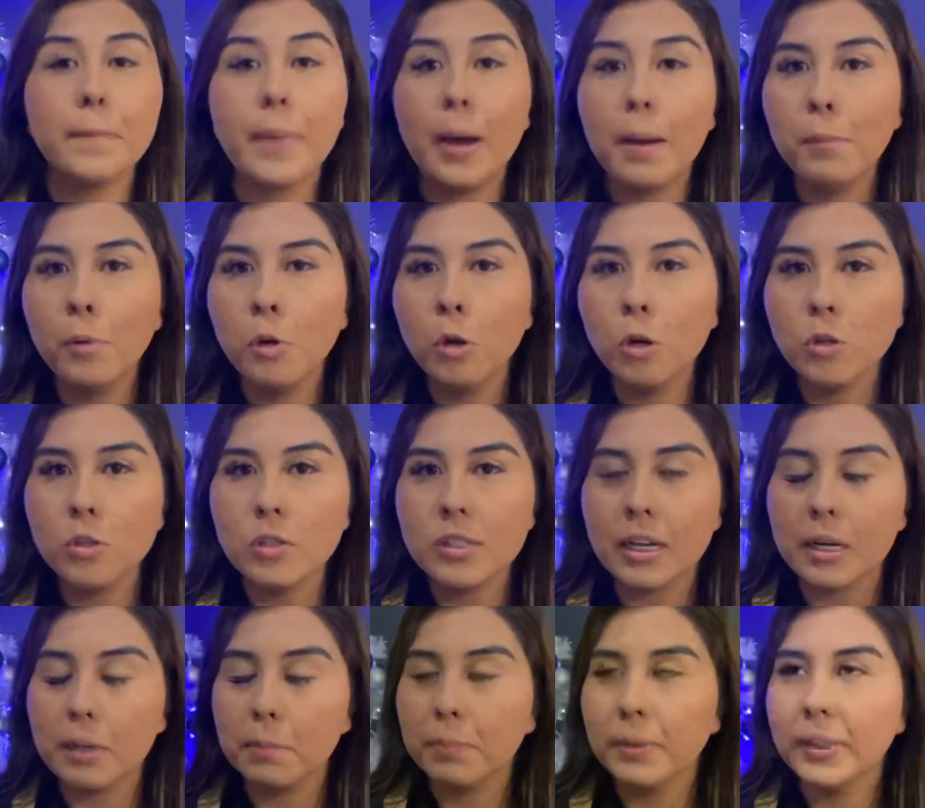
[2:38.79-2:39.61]
vámonos
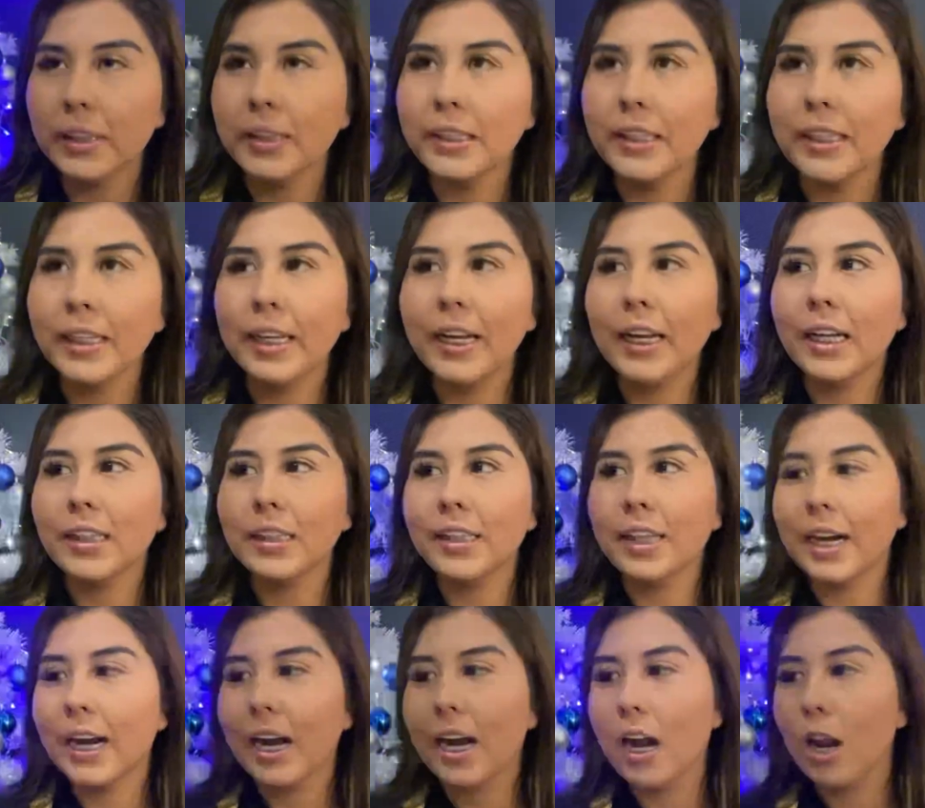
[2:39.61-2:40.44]
de repente a
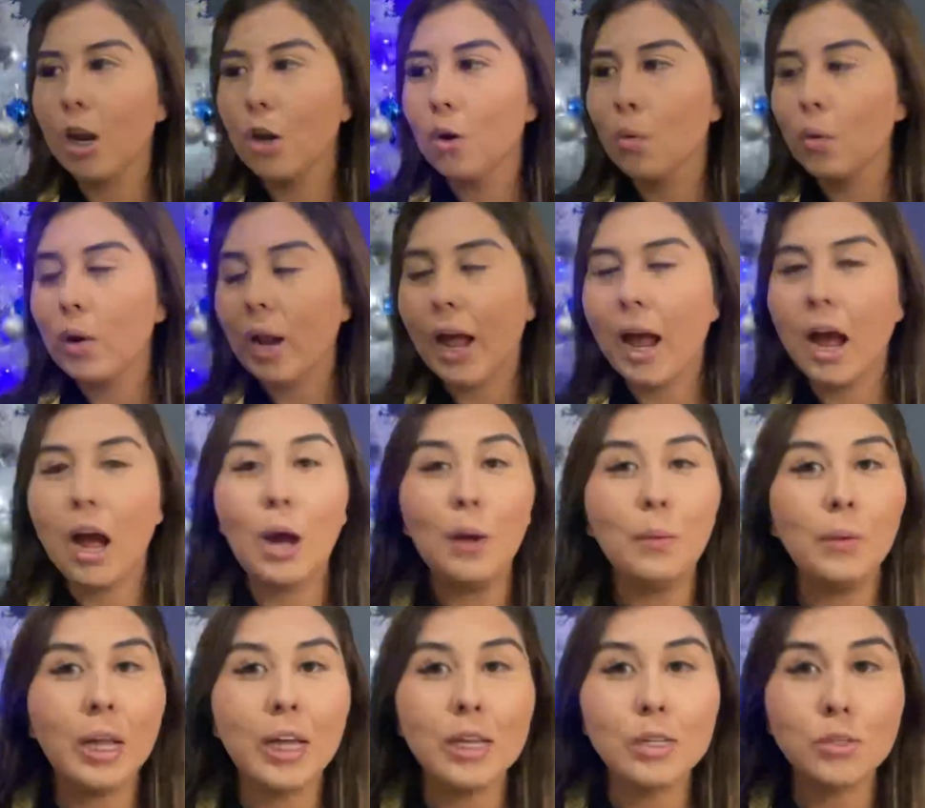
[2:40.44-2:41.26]
entregar alguna
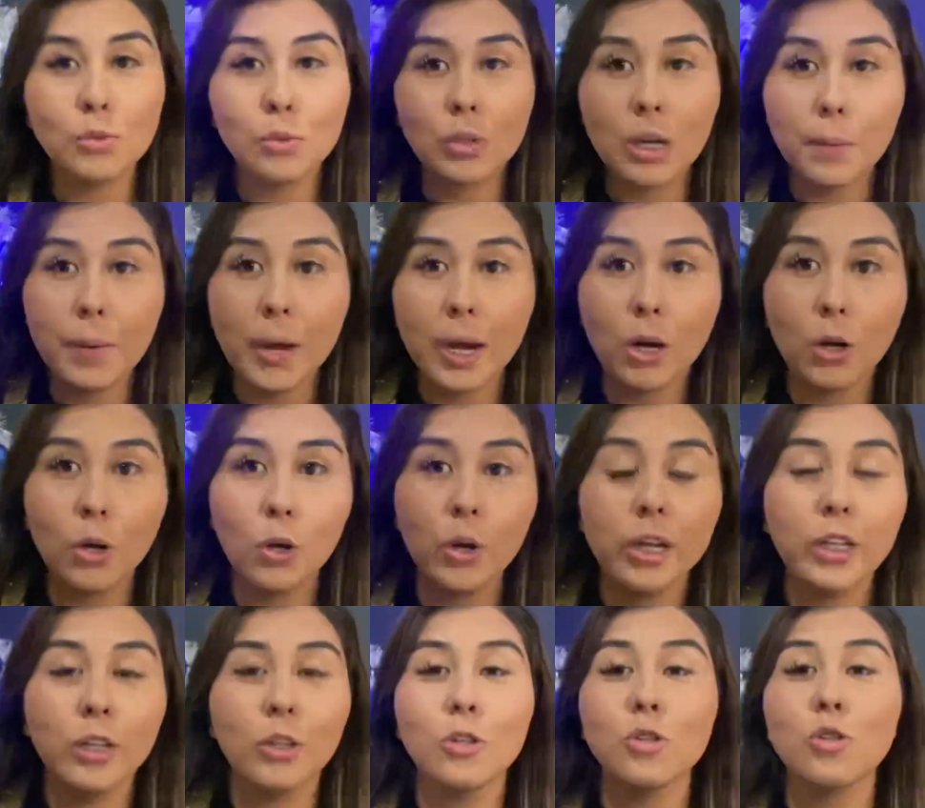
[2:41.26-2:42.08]
jaula de su trabajo,
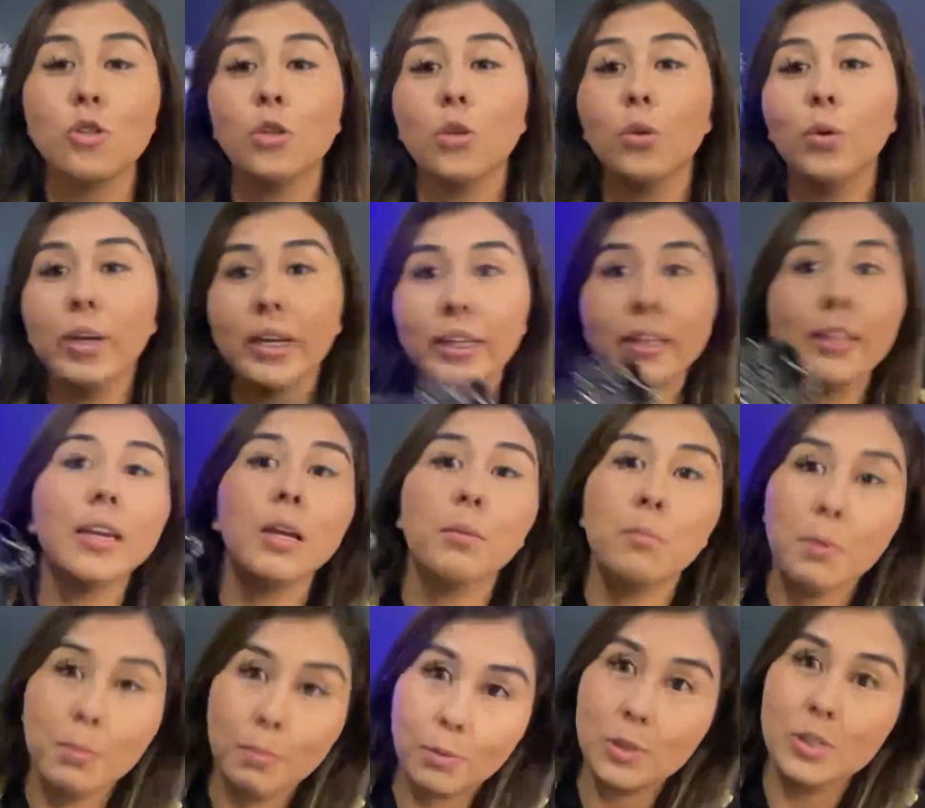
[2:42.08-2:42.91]
entonces yo tengo que tener
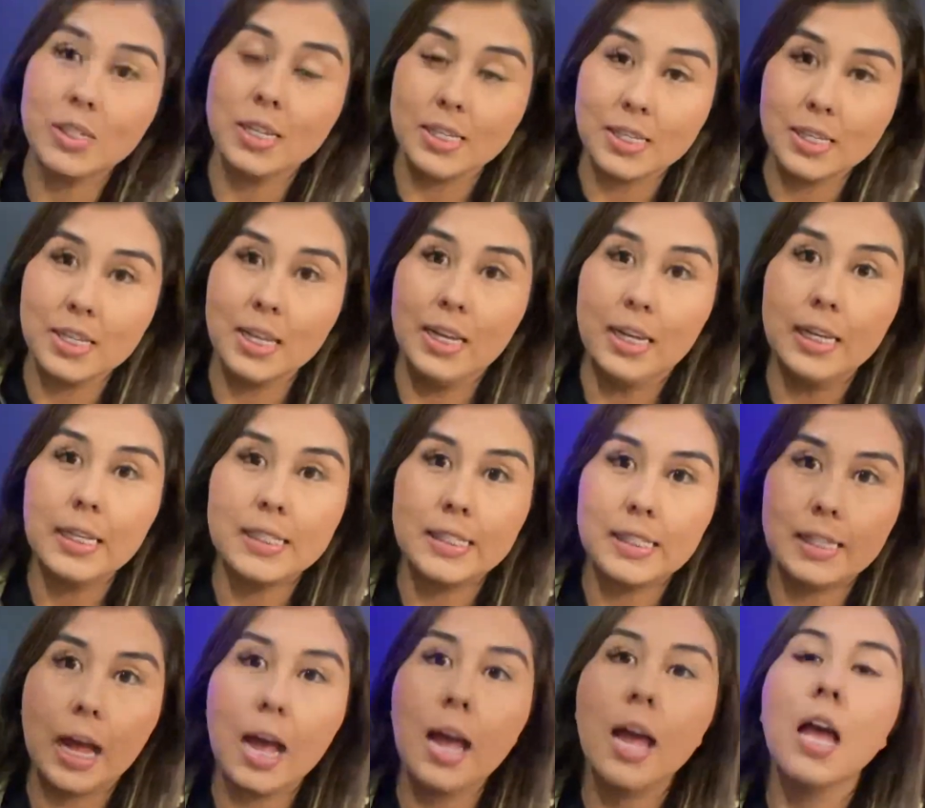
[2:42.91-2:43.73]
mi bolsa así de
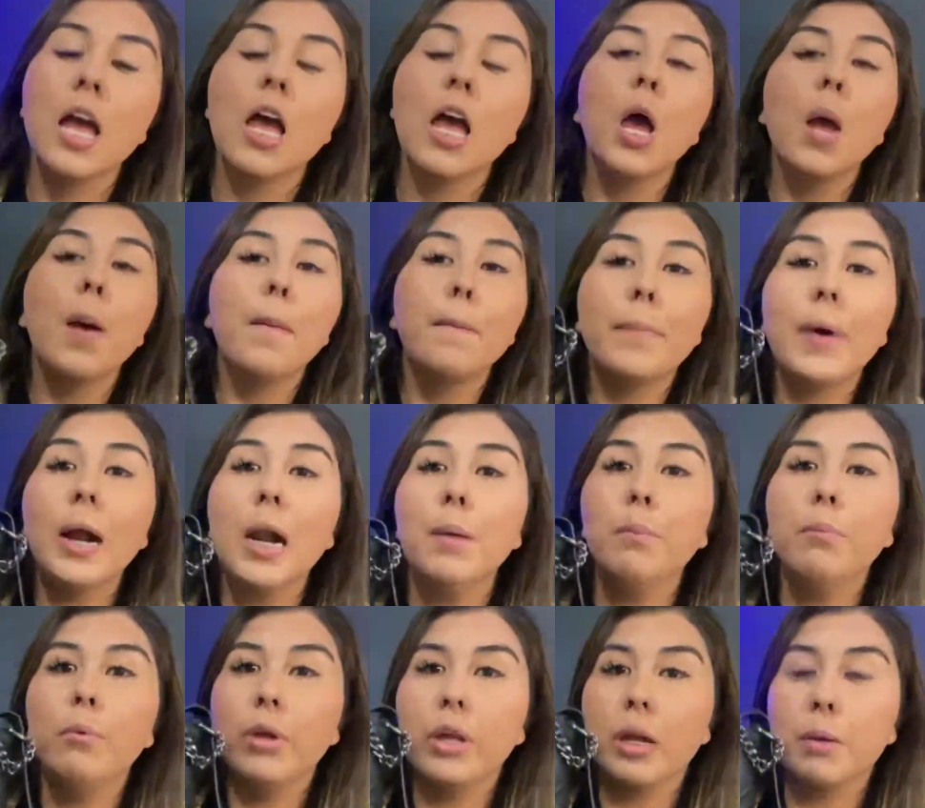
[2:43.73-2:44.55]
lista
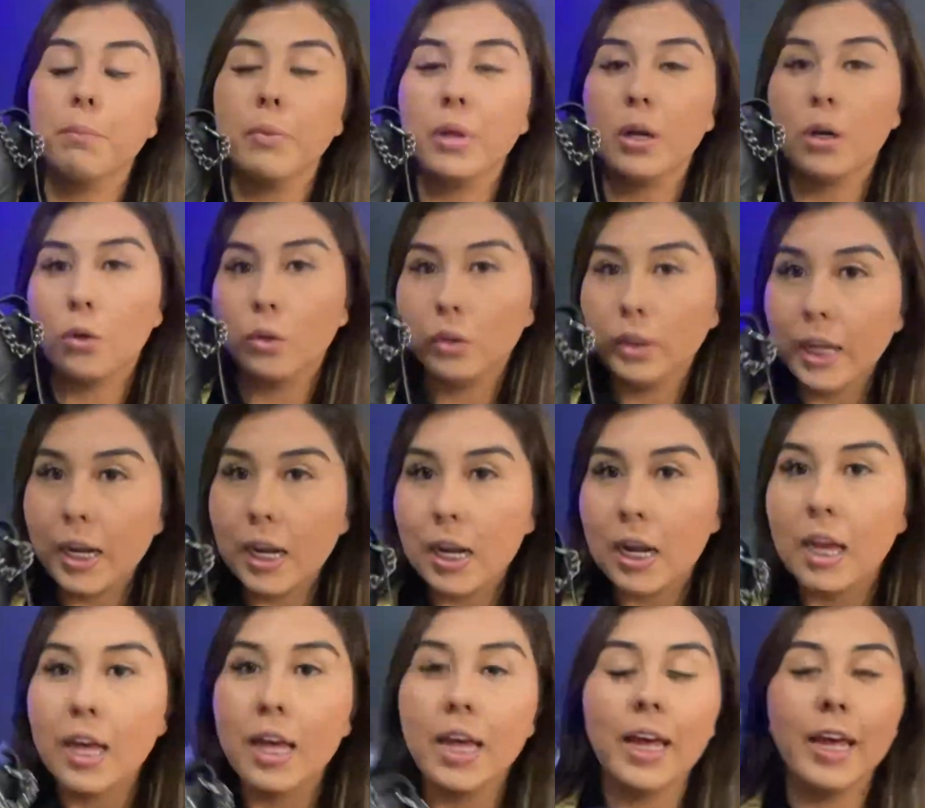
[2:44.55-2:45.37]
para poder ir con él.